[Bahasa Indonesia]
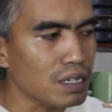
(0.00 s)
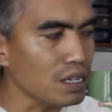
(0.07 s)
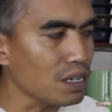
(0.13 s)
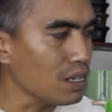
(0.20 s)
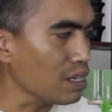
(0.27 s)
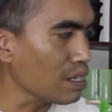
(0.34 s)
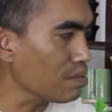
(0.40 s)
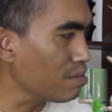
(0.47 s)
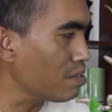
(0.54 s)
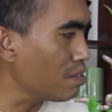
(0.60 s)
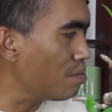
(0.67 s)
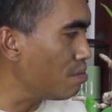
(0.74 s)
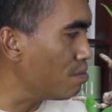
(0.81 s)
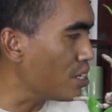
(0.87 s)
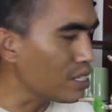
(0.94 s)
uh,
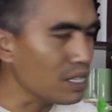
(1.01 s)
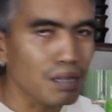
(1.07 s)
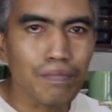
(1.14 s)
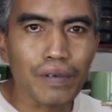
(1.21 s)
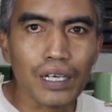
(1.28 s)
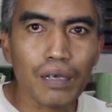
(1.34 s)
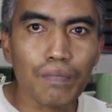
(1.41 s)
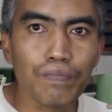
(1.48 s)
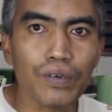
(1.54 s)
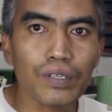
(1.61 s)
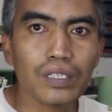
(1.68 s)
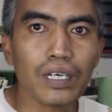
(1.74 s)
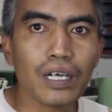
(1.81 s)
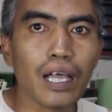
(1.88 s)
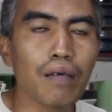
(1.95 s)
biasanya pakai
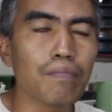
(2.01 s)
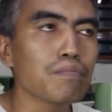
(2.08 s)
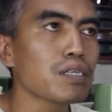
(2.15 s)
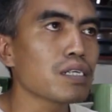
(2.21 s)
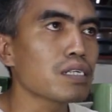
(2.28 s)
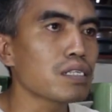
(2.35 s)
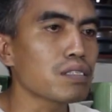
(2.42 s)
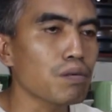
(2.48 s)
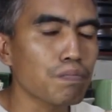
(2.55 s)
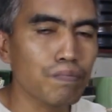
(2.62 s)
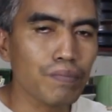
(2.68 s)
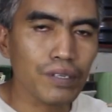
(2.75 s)
pot keramik atau